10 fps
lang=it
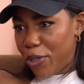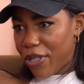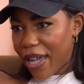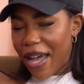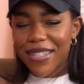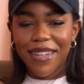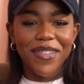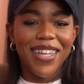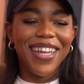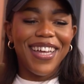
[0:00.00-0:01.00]
molto a casa,
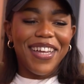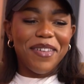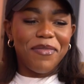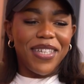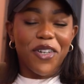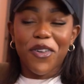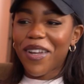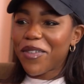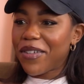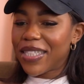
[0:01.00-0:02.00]
mi
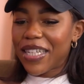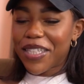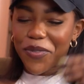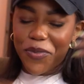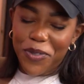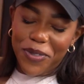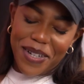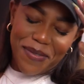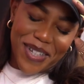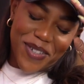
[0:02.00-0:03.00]
incollavo davanti alla tv
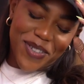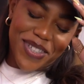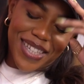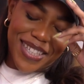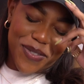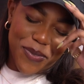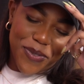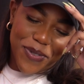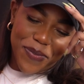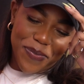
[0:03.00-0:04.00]
e vi ricordo che
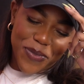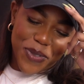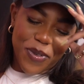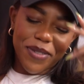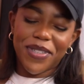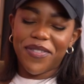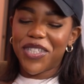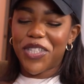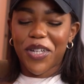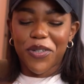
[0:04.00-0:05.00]
su, su NTV
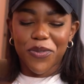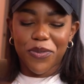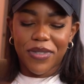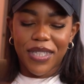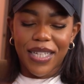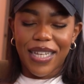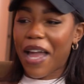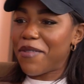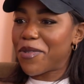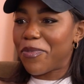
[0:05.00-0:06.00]
c'erano tutti i
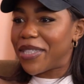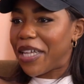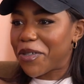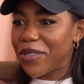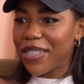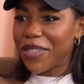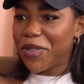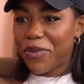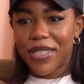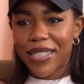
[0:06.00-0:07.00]
live spettacoli di, di,
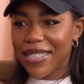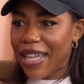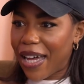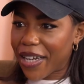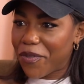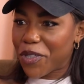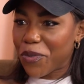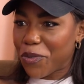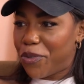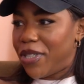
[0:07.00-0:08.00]
queste star che
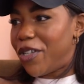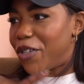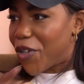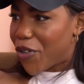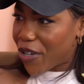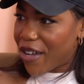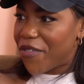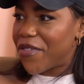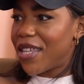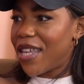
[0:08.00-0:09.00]
facevano tutte le loro
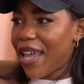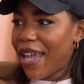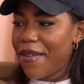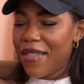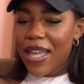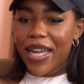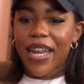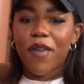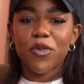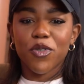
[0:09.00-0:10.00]
coreografie e
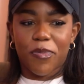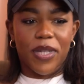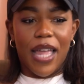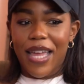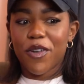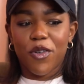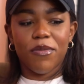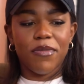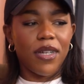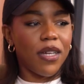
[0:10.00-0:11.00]
creavano, uno spettacolo,
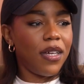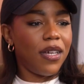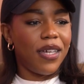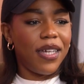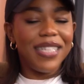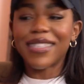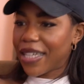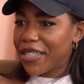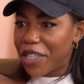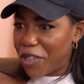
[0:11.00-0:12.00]
erano eh,
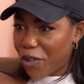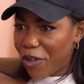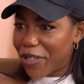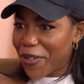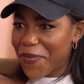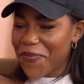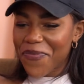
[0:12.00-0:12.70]
intrattenitori, no?